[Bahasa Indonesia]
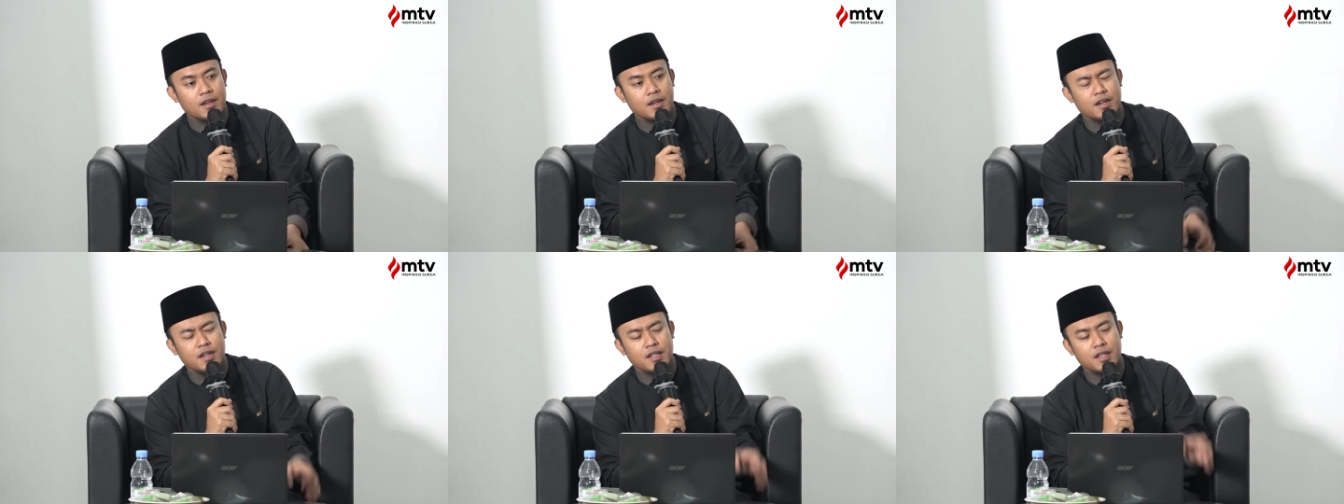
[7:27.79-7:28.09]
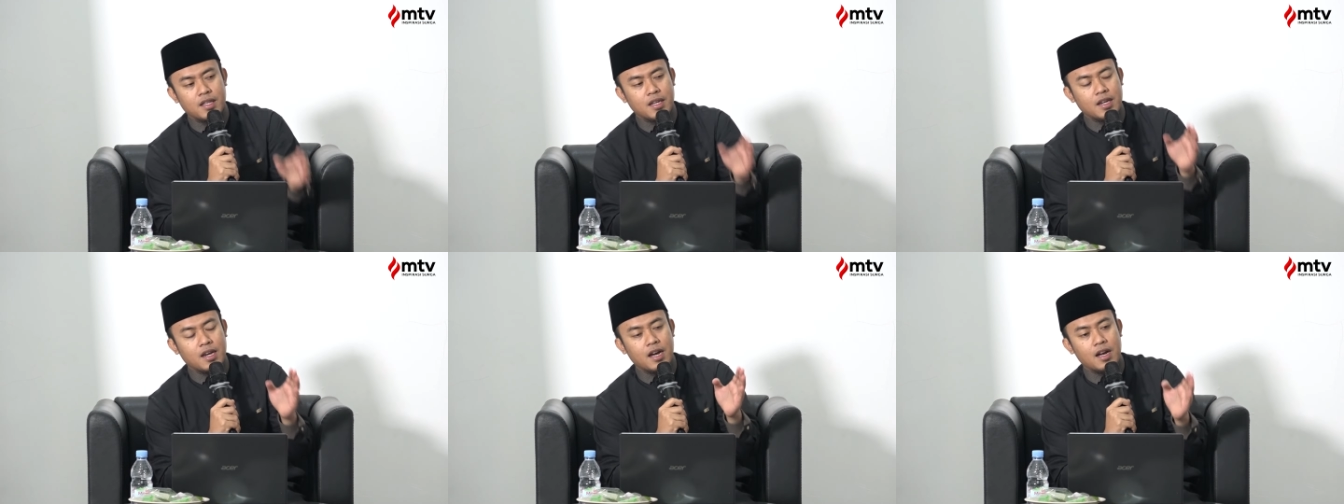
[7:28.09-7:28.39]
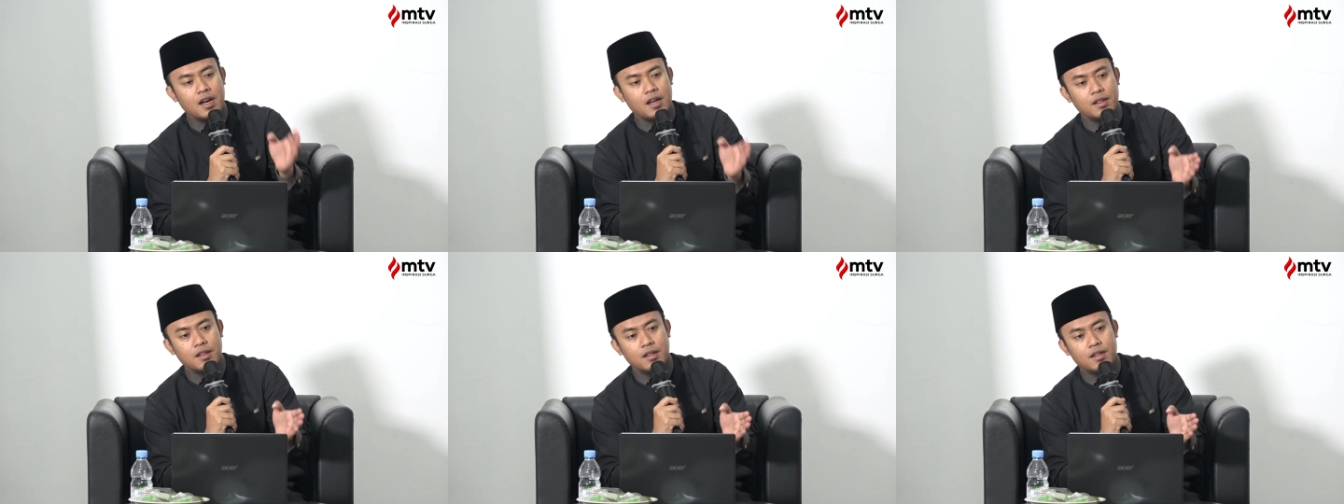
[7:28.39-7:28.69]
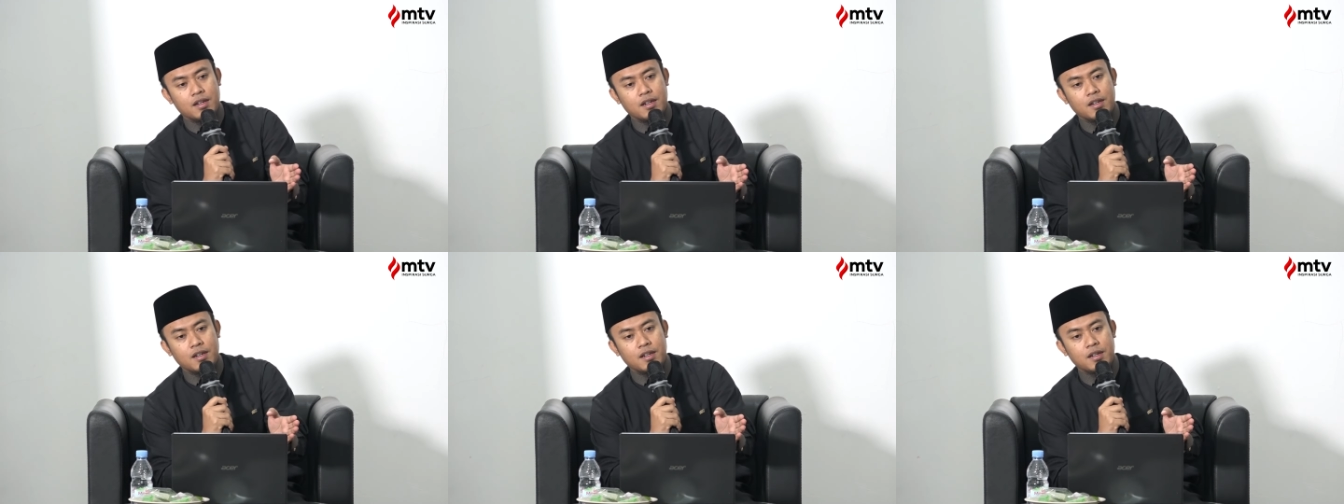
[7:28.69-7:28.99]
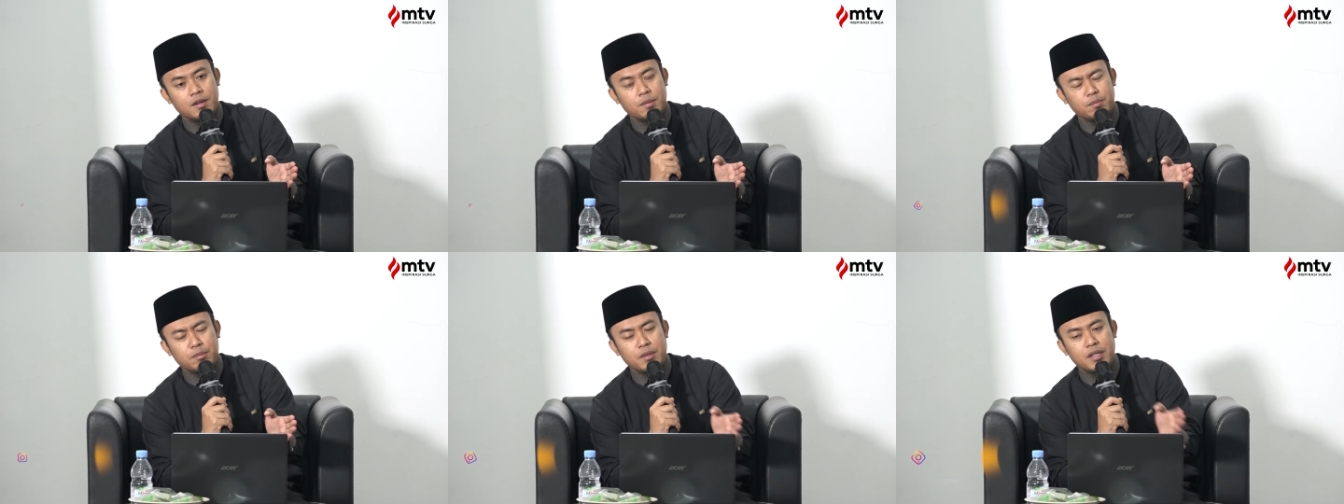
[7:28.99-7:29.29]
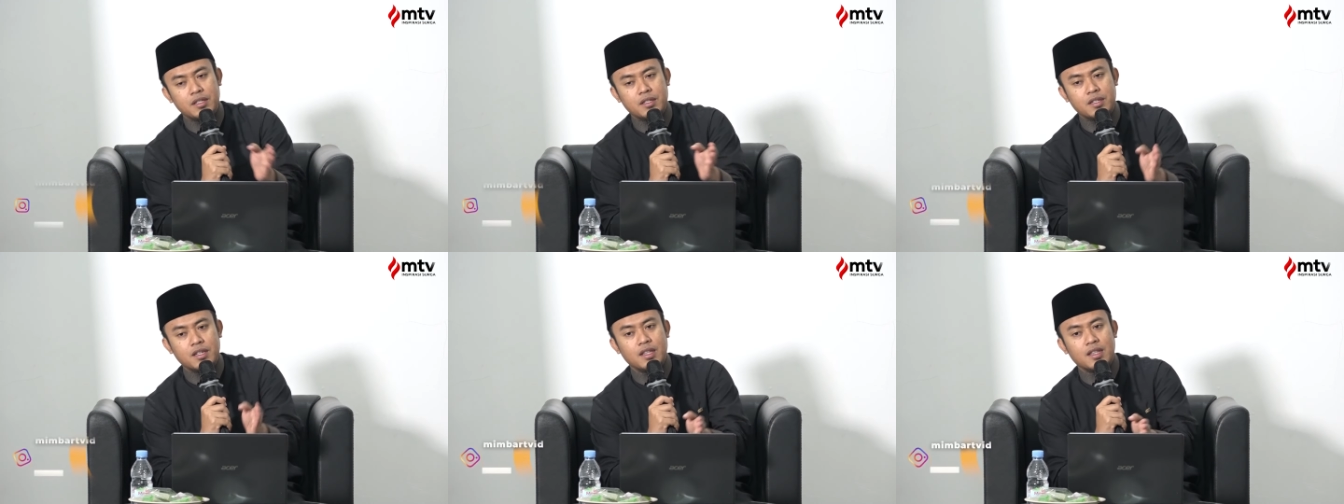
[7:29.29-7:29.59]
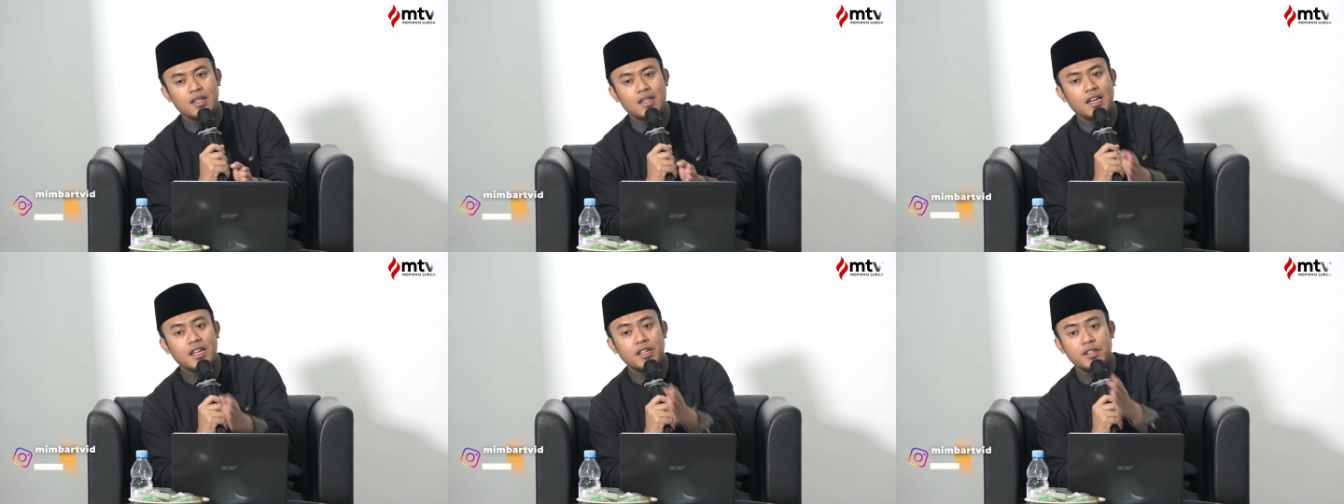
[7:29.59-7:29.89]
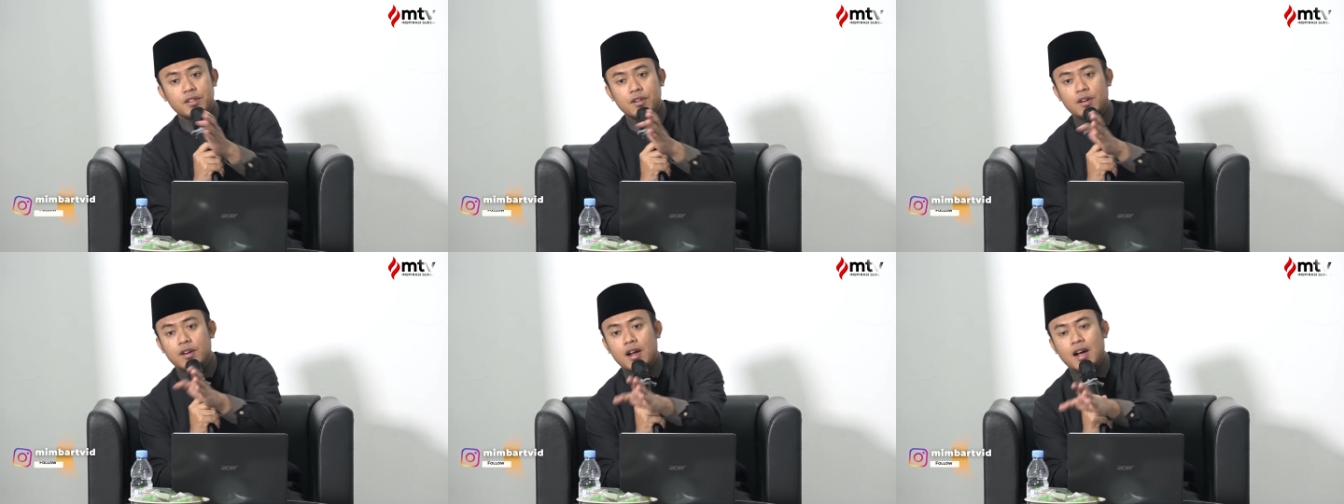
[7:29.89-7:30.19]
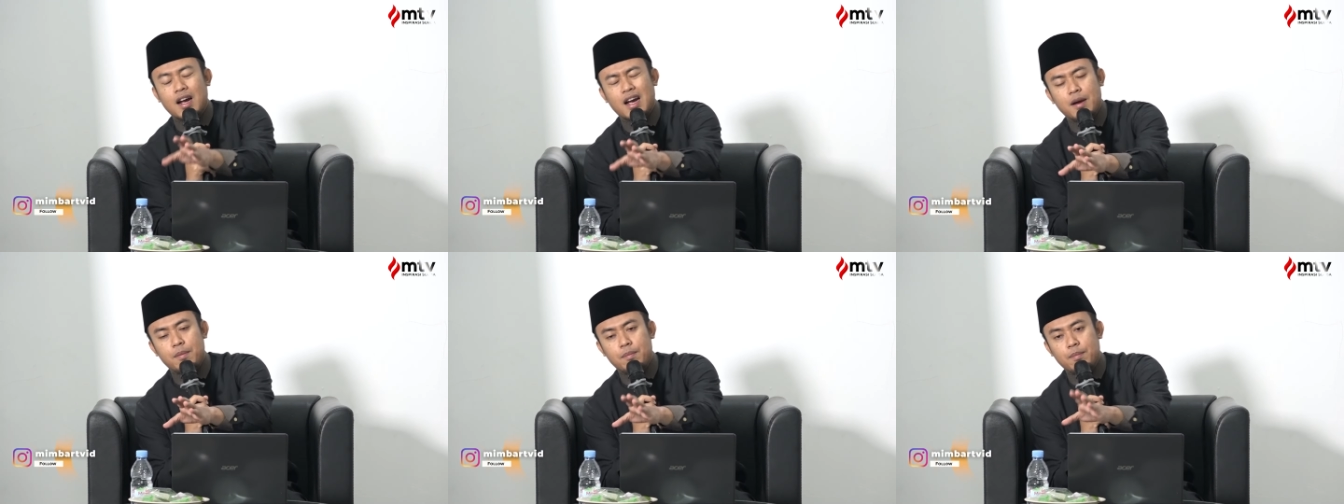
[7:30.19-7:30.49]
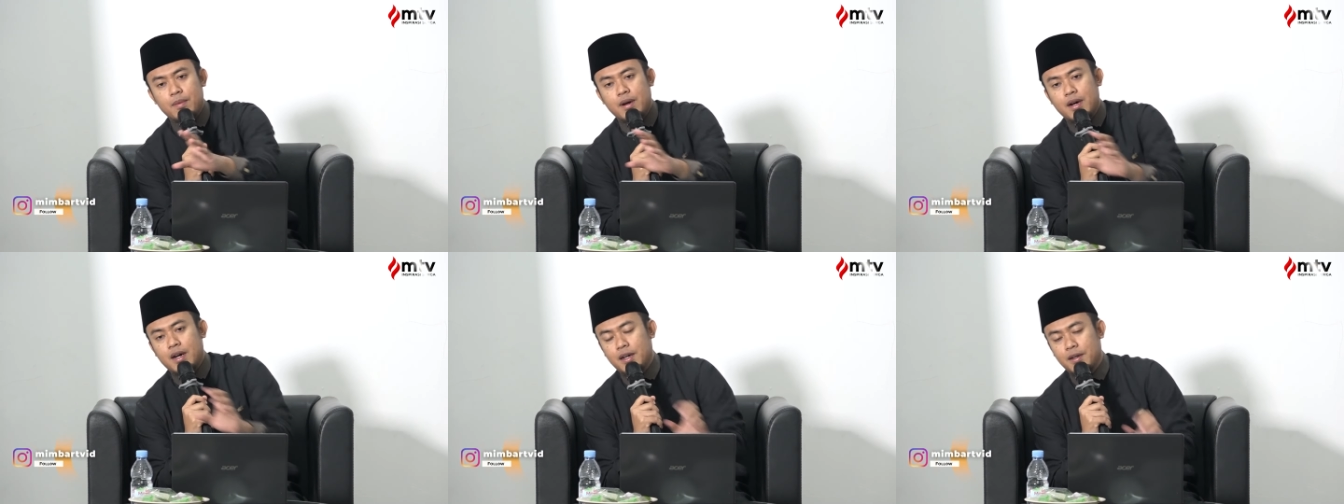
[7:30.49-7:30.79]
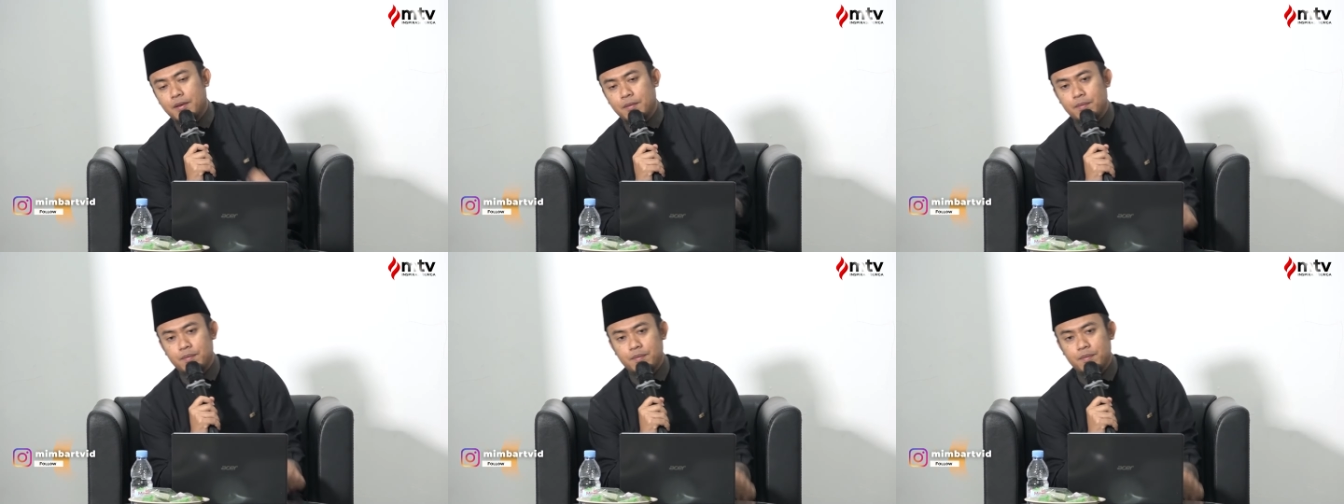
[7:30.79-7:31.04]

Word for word: ketika Allah mencintai seorang hamba